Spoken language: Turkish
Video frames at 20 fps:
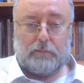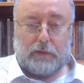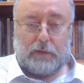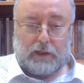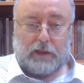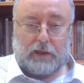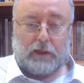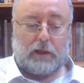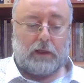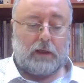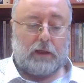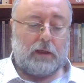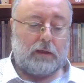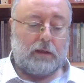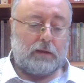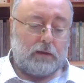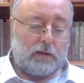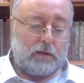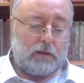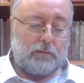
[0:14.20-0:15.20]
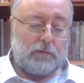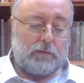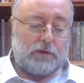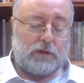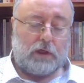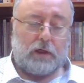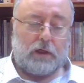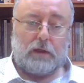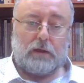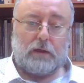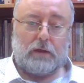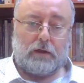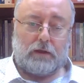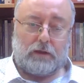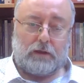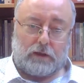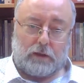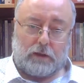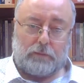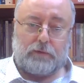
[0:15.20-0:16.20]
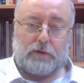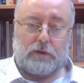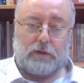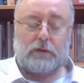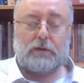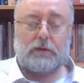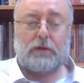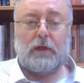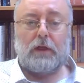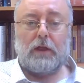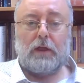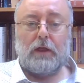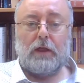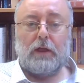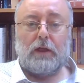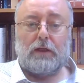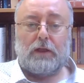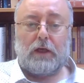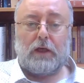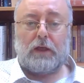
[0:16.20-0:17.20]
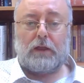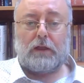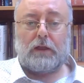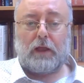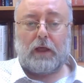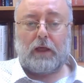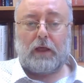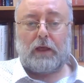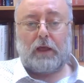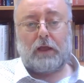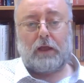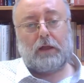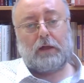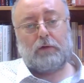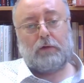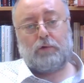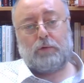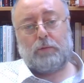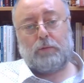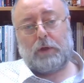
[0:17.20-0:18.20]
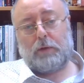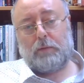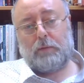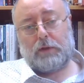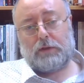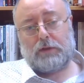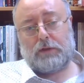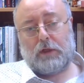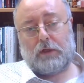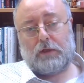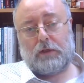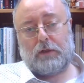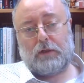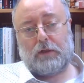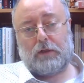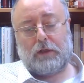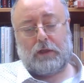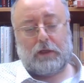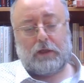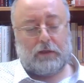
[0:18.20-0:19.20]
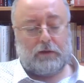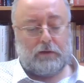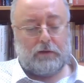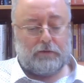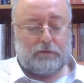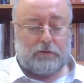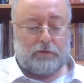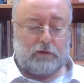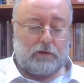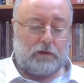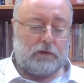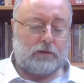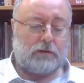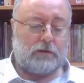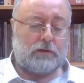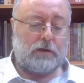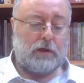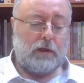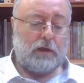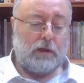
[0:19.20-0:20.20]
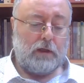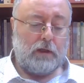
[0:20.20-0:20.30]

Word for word: bir araya getirilmiş haldir. Kitaptır. Yayınlayan Genelkurmay Başkanlığı'nın kendisidir.